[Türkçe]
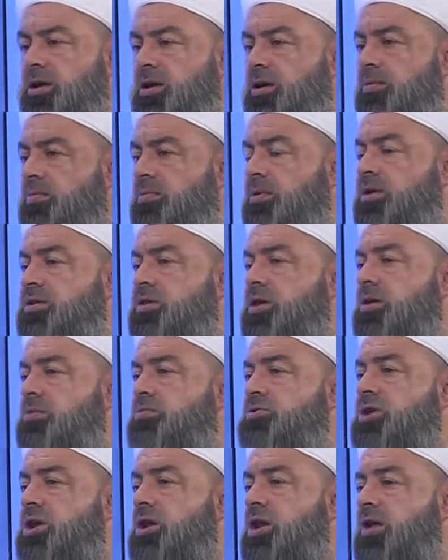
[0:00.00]
bir takım
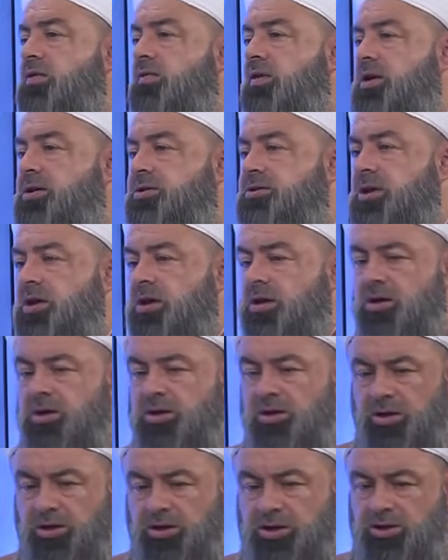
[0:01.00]
şeyler varsa,
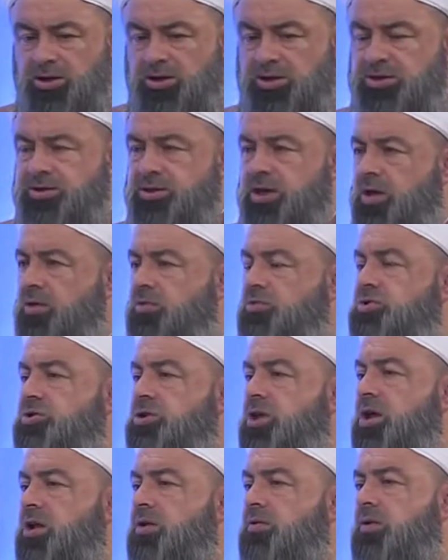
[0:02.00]

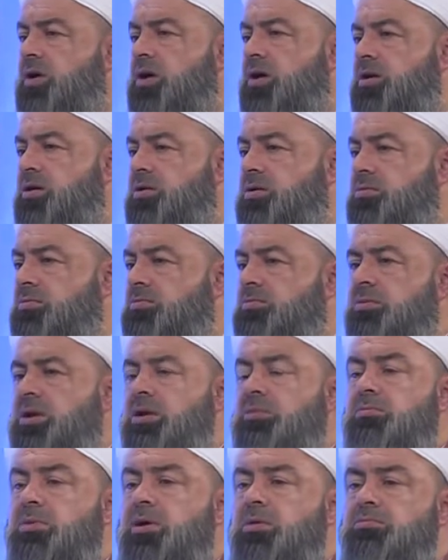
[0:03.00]
savcılar var,
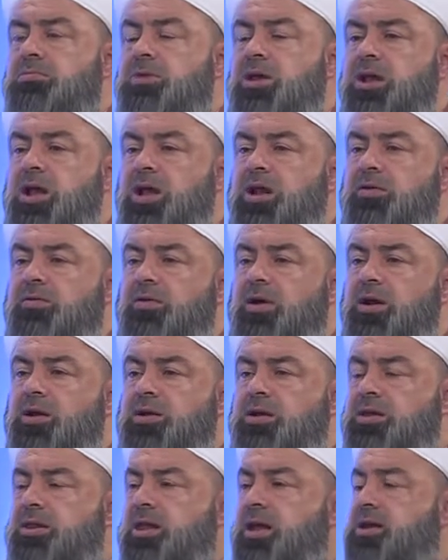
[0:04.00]
bilmem neler var,
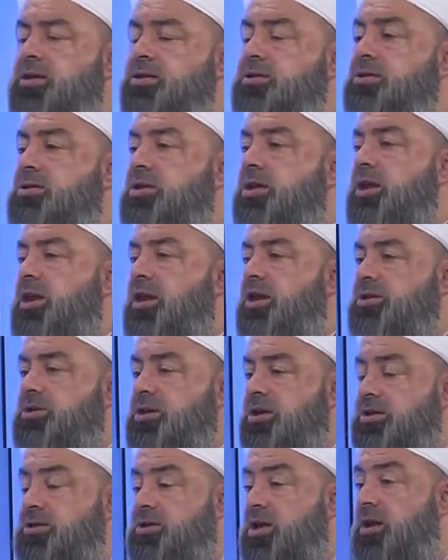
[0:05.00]
gidersin nereye
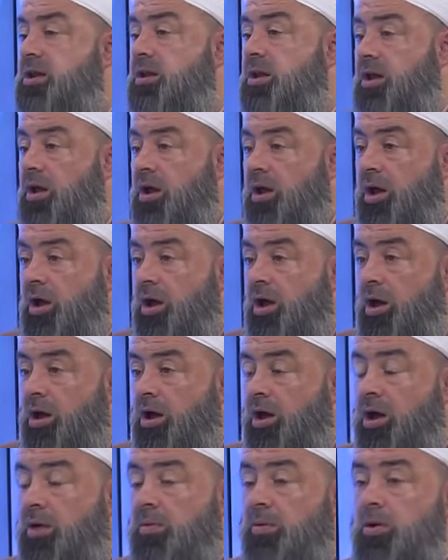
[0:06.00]
gideceksen.
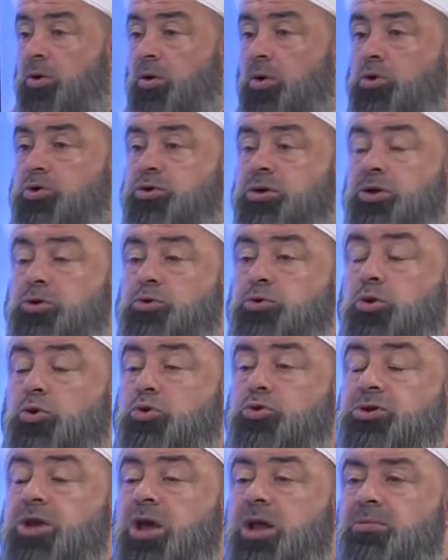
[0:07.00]
Ama yoksa
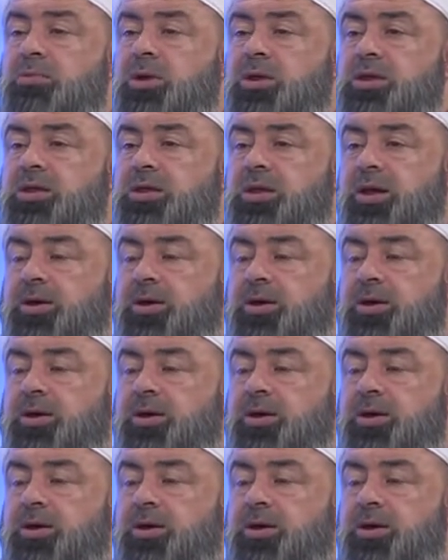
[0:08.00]
sosyal medyada